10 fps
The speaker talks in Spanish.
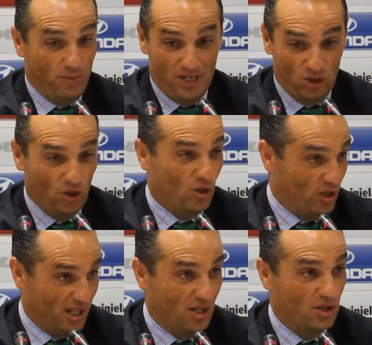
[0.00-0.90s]
Estoy
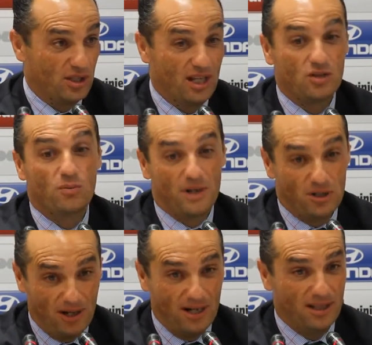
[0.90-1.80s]
donde quiero estar, es un paso
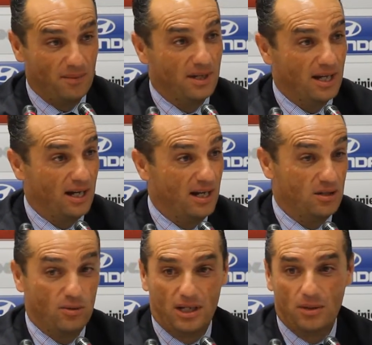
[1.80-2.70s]
adelante en mi carrera,
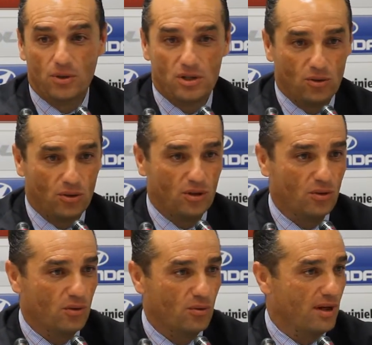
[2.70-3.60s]
es un equipo histórico,
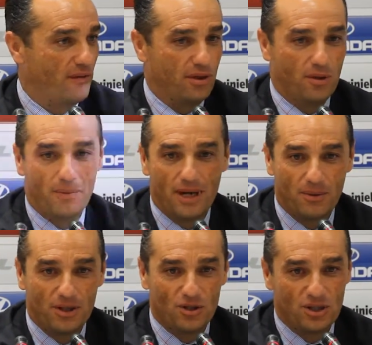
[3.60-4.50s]
una afición
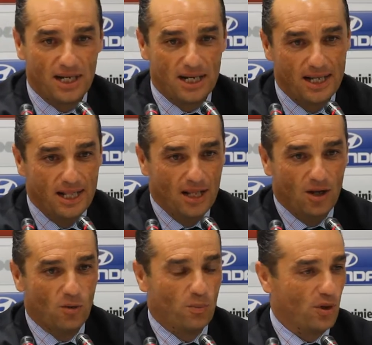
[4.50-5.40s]
maravillosa,
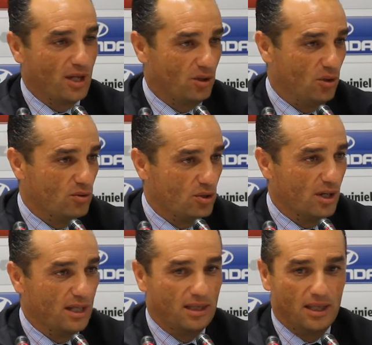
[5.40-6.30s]
un proyecto
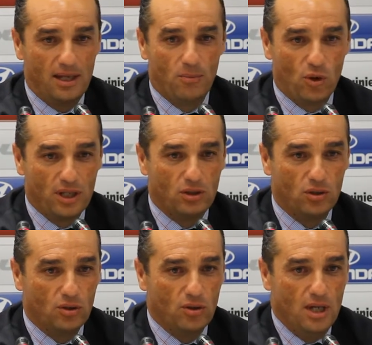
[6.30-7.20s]
ilusionante, bonito,
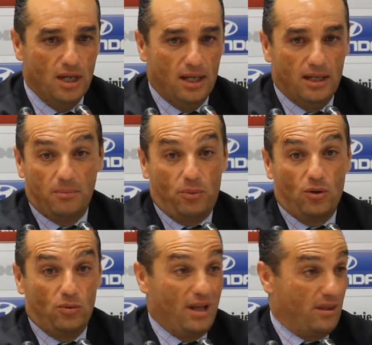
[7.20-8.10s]
eh,
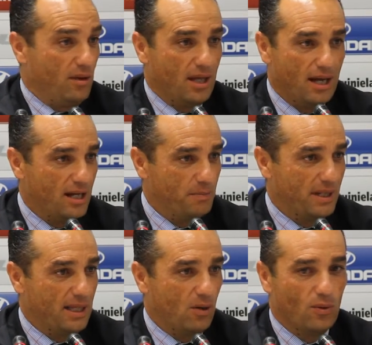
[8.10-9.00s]
por una ciudad
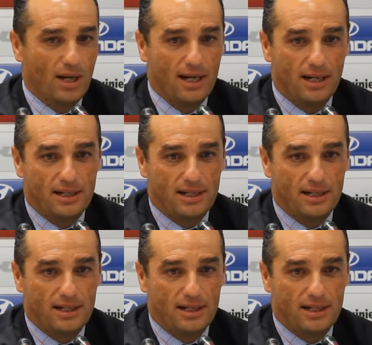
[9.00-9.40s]
espectacular.